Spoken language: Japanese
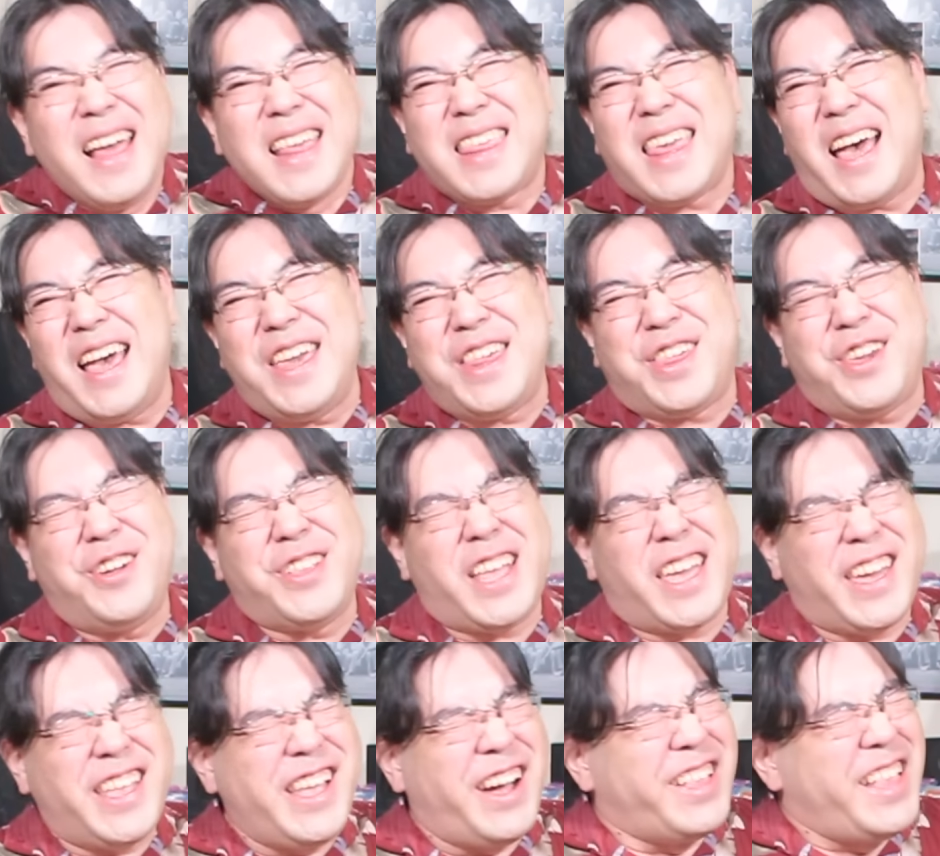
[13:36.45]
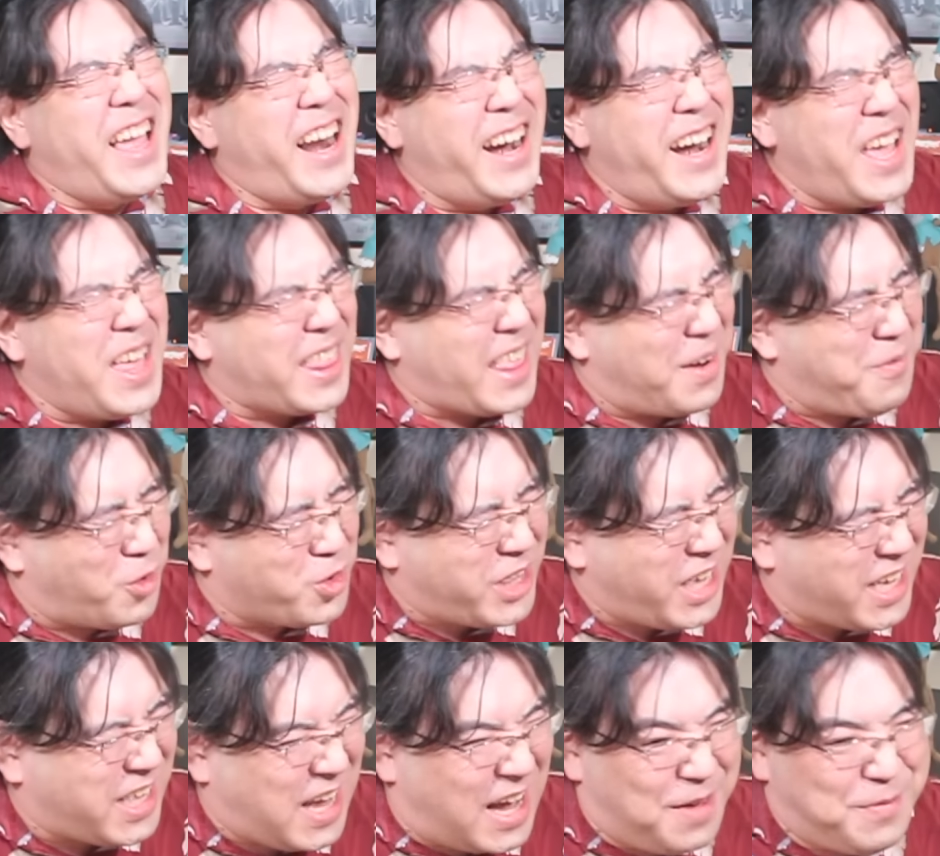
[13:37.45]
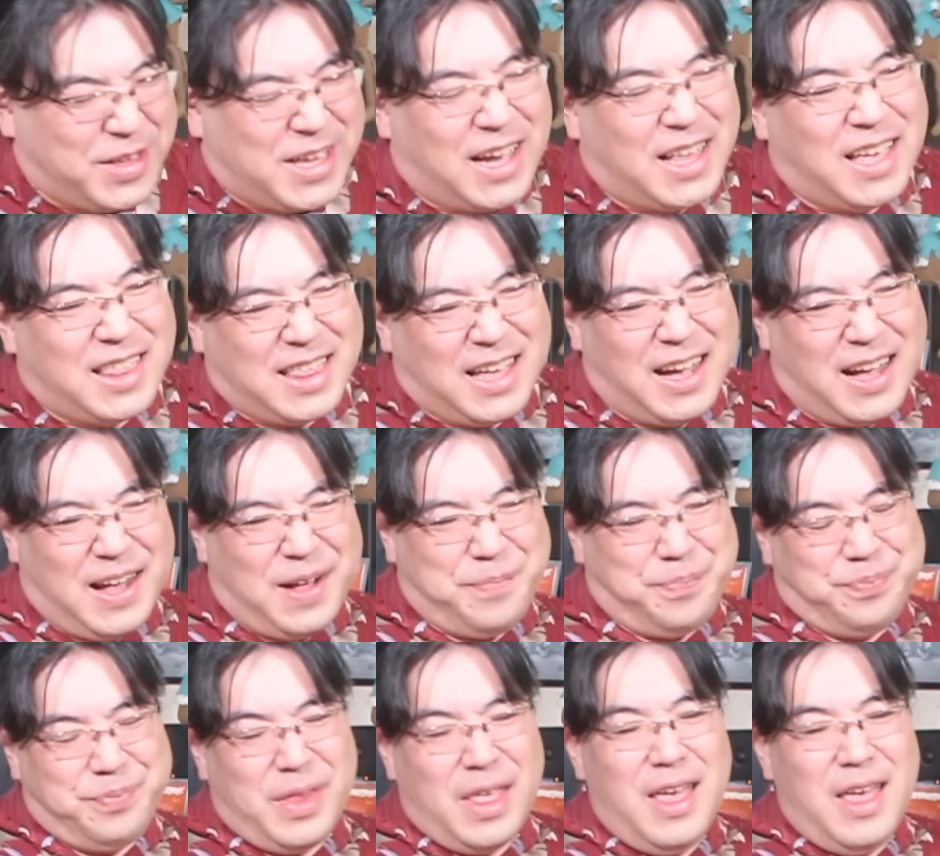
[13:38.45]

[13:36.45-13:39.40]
最終的には年齢差持ってきたみたいなさ、